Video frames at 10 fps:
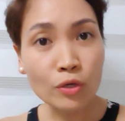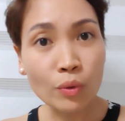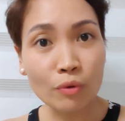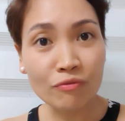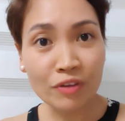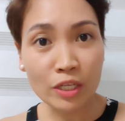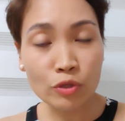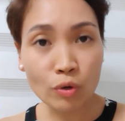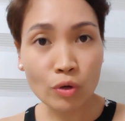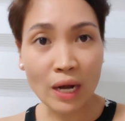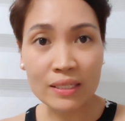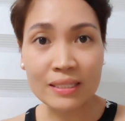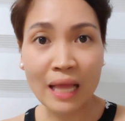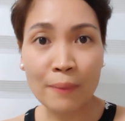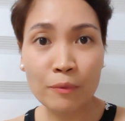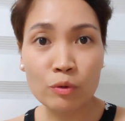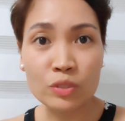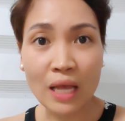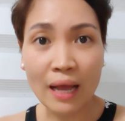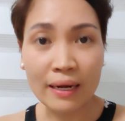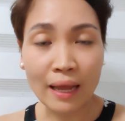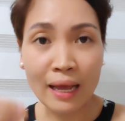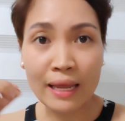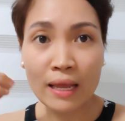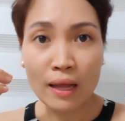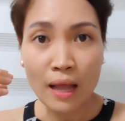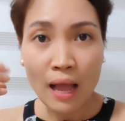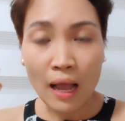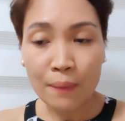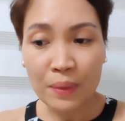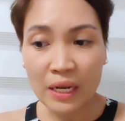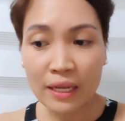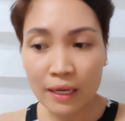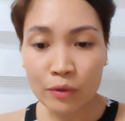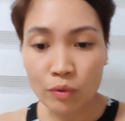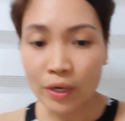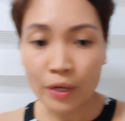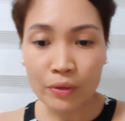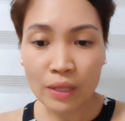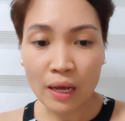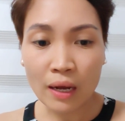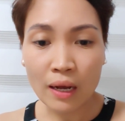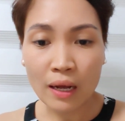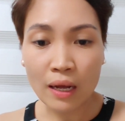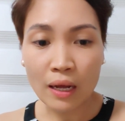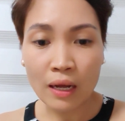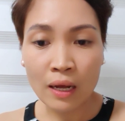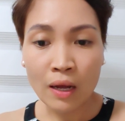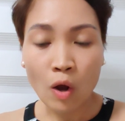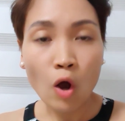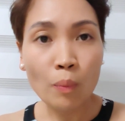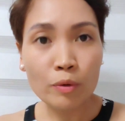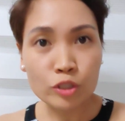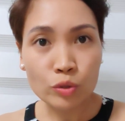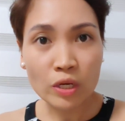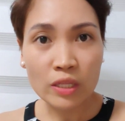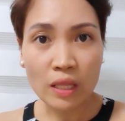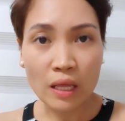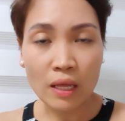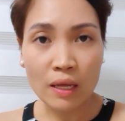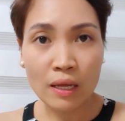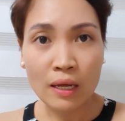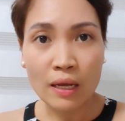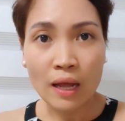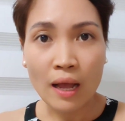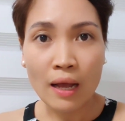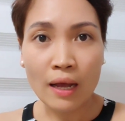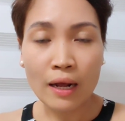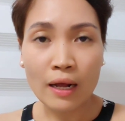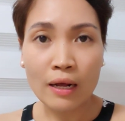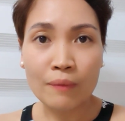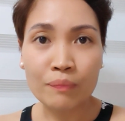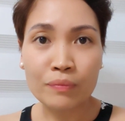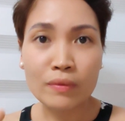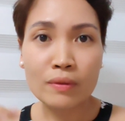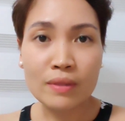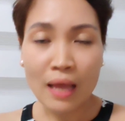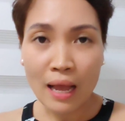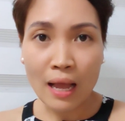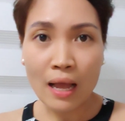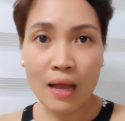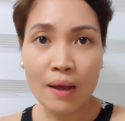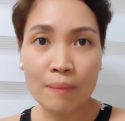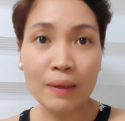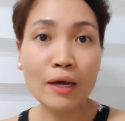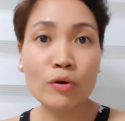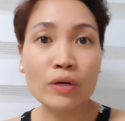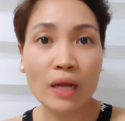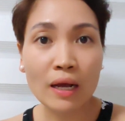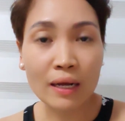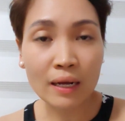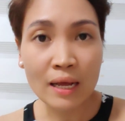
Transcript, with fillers: nung video ko last time kung saan ay uh, binigyan ko kayo ng uh, opportunity um, na magkaroon ng